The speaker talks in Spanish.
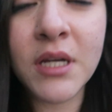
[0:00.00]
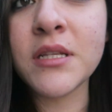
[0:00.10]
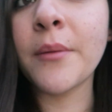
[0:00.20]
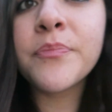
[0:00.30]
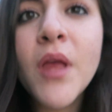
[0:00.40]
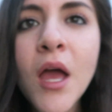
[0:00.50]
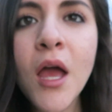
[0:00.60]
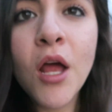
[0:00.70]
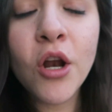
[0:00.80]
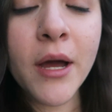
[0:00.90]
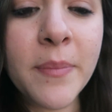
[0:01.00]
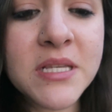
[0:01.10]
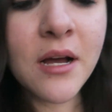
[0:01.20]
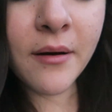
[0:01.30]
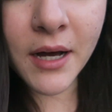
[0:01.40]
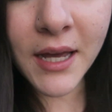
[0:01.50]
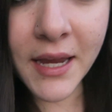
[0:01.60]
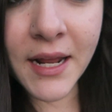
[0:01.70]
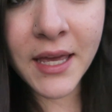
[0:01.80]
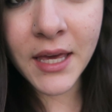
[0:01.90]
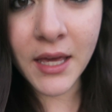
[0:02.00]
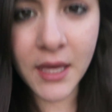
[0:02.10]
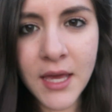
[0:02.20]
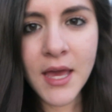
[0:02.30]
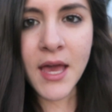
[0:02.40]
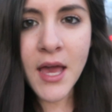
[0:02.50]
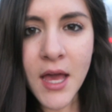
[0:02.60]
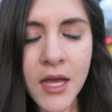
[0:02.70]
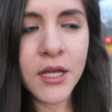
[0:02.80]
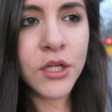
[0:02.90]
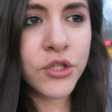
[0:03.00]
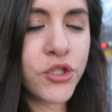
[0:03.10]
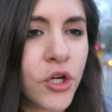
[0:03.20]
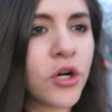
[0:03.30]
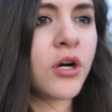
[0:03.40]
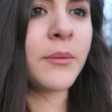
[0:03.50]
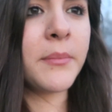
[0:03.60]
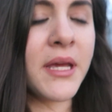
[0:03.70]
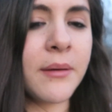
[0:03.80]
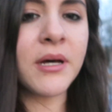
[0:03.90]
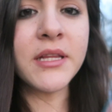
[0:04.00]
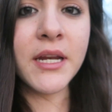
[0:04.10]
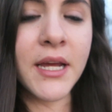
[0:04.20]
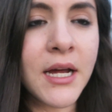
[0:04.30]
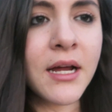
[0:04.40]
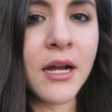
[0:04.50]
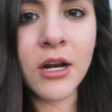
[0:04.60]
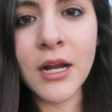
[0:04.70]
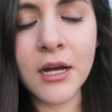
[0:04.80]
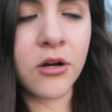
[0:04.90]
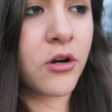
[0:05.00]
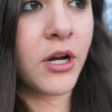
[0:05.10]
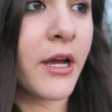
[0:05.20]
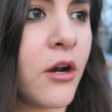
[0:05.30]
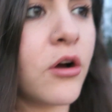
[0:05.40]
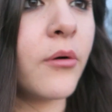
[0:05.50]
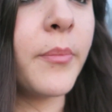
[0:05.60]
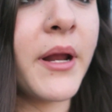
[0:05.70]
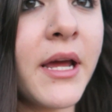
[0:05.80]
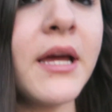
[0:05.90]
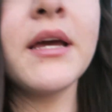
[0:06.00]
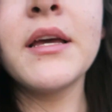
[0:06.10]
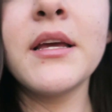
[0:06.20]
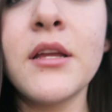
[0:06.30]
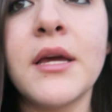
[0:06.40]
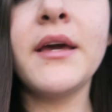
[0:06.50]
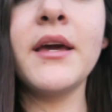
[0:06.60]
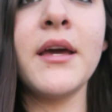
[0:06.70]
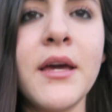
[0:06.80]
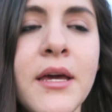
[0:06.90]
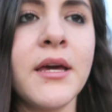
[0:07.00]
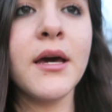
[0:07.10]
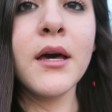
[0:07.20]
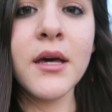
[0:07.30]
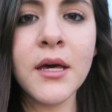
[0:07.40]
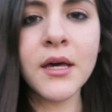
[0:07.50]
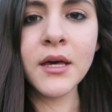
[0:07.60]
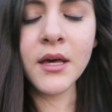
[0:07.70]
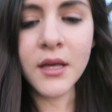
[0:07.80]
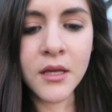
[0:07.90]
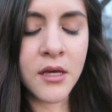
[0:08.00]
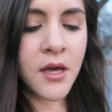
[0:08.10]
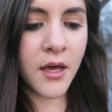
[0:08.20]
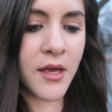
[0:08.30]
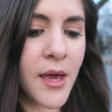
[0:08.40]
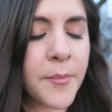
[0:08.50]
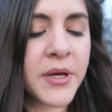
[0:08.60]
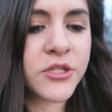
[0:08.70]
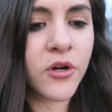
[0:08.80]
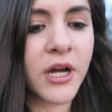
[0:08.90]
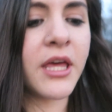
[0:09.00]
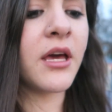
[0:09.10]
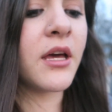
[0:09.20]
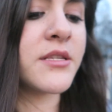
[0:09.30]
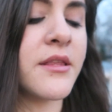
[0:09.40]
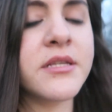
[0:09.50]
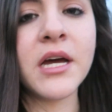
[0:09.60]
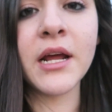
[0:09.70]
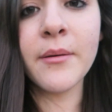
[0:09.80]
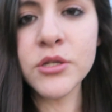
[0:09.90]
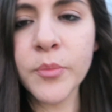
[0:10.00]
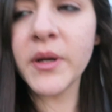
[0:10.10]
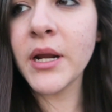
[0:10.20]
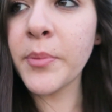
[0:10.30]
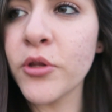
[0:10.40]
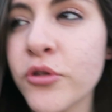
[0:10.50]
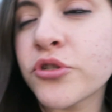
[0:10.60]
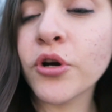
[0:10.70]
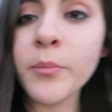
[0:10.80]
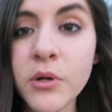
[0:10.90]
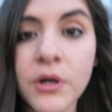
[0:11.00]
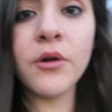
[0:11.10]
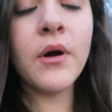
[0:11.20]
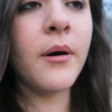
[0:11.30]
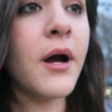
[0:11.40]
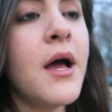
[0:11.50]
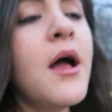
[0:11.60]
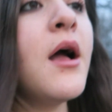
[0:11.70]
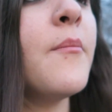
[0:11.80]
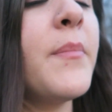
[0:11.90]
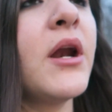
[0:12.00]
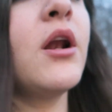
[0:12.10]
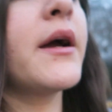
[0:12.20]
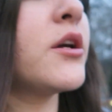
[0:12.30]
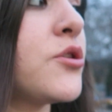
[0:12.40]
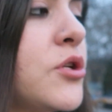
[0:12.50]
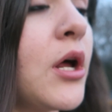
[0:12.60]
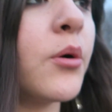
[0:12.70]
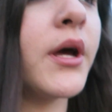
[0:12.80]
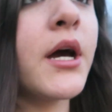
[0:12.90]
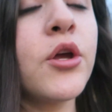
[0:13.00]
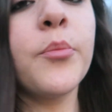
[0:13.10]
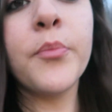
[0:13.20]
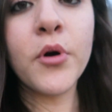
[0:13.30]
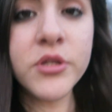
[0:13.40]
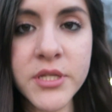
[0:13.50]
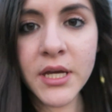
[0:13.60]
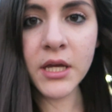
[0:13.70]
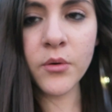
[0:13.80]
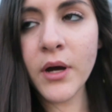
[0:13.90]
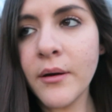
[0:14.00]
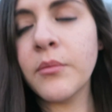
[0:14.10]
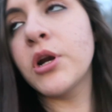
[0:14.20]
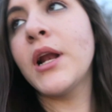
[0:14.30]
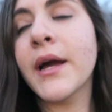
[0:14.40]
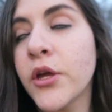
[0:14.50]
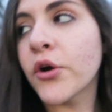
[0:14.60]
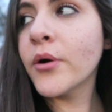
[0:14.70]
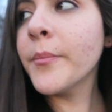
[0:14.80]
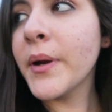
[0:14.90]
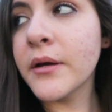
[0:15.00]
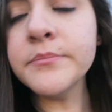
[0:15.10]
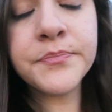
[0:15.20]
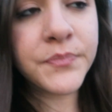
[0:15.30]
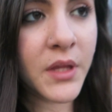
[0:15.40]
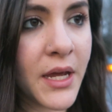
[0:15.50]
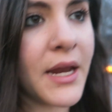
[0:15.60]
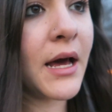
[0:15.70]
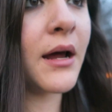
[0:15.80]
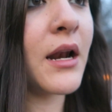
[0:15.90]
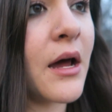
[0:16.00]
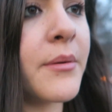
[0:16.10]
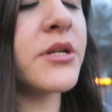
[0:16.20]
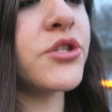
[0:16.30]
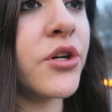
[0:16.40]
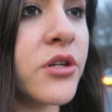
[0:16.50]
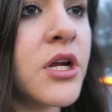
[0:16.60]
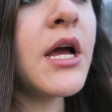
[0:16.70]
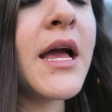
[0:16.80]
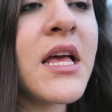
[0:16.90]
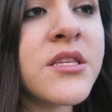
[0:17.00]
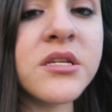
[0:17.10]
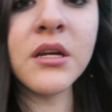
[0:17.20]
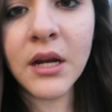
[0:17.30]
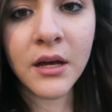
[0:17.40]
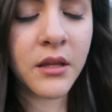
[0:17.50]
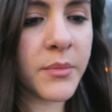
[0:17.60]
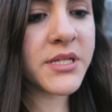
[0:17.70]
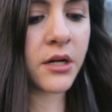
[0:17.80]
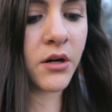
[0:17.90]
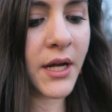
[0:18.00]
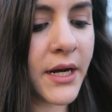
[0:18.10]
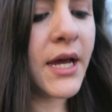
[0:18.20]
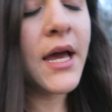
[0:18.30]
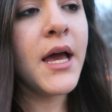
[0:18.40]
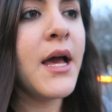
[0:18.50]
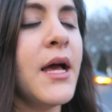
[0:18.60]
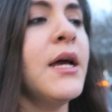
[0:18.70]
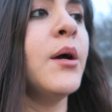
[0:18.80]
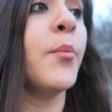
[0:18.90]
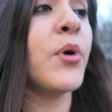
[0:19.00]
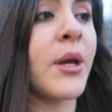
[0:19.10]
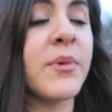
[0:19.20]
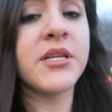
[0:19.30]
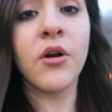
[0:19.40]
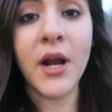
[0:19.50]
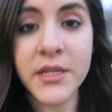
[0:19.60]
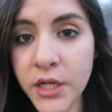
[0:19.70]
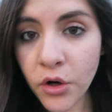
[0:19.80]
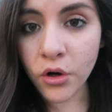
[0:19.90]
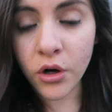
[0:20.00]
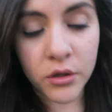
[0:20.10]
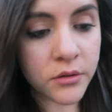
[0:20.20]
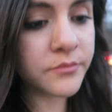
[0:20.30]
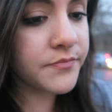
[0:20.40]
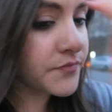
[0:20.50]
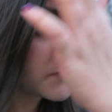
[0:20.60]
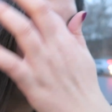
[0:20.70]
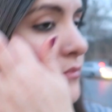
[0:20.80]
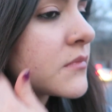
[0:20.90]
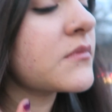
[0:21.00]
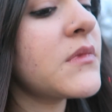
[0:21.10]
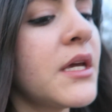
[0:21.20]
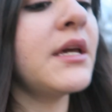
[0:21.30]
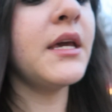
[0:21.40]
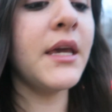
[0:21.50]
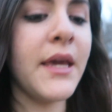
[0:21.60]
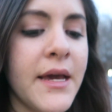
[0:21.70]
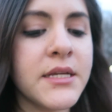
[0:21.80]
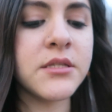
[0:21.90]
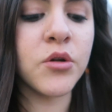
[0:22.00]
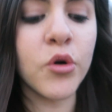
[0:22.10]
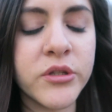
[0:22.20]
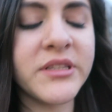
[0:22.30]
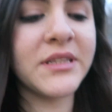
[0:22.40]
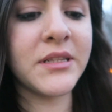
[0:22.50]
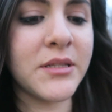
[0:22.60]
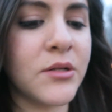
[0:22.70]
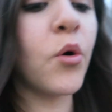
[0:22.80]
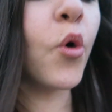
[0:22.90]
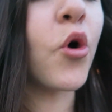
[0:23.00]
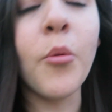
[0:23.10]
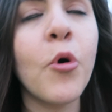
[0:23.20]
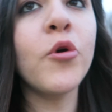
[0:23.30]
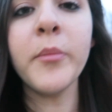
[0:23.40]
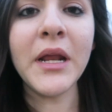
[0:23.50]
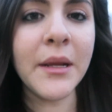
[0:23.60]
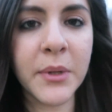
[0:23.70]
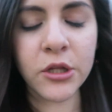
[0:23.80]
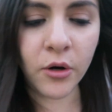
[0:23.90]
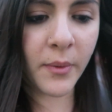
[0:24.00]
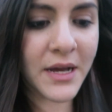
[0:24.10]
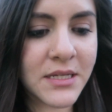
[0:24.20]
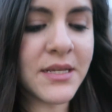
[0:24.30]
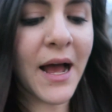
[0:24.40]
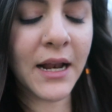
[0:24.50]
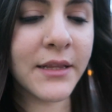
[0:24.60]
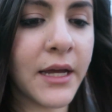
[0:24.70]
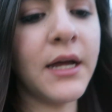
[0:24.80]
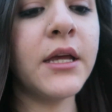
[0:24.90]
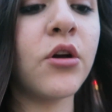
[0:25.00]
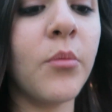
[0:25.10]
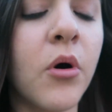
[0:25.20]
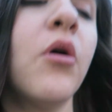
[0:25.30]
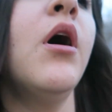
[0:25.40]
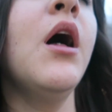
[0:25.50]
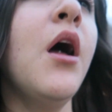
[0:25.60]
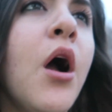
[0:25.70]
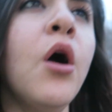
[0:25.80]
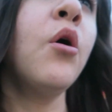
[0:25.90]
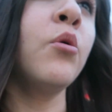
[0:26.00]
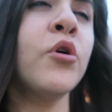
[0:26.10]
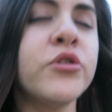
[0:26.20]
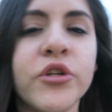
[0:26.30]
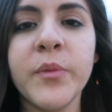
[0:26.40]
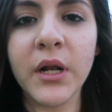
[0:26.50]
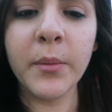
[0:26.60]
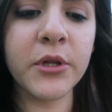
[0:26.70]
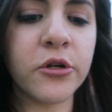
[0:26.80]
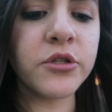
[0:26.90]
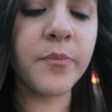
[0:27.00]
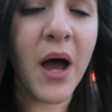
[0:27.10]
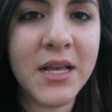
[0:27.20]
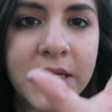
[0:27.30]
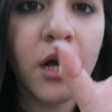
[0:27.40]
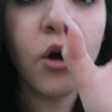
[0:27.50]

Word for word: ya está lo que pasaba era que yo mi batería con la que lo compré eh, empezó a que se descargaba súper rápido entonces yo compré una nueva pero la, que, la única que yo conseguí nueva, bueno la que yo compré era la versión china de mi celular que mi celular es de Hong Kong y es como un milímetro más alta y como unos dos milímetros más